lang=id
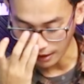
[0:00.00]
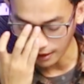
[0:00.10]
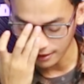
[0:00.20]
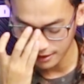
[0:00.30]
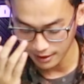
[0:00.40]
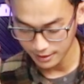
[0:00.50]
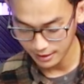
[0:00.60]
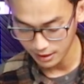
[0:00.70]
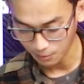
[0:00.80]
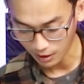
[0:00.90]
ada
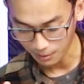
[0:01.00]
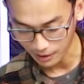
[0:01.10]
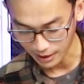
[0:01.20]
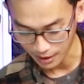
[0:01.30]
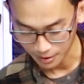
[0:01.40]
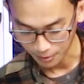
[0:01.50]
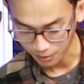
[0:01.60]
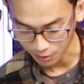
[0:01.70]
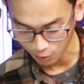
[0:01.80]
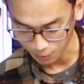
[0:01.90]
di nomor 5 ya
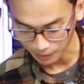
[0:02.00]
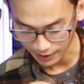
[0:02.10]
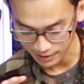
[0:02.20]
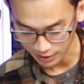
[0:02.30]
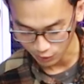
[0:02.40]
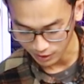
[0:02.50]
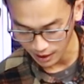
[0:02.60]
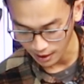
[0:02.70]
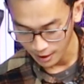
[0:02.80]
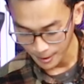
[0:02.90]
untuk paket
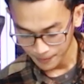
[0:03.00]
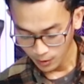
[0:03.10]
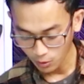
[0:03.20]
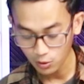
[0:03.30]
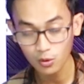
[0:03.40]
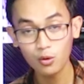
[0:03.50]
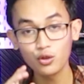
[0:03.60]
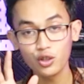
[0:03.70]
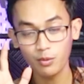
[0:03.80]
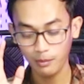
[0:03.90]
selanjutnya untuk
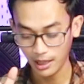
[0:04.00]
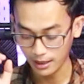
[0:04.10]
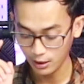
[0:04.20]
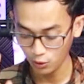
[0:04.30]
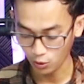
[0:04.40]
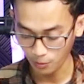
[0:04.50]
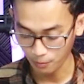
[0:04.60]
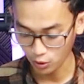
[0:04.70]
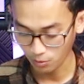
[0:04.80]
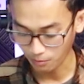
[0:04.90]
khusus pembelian di YouTube
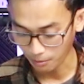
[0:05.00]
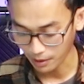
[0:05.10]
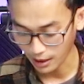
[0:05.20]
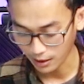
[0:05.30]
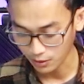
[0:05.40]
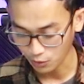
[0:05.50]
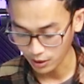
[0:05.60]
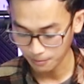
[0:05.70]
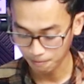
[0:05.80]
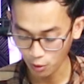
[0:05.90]
untuk pembelian
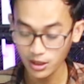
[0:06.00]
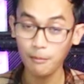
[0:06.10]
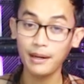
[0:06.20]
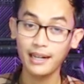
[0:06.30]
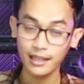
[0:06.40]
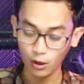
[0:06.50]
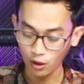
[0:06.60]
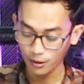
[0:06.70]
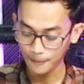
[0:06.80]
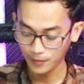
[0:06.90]
unit bocah predator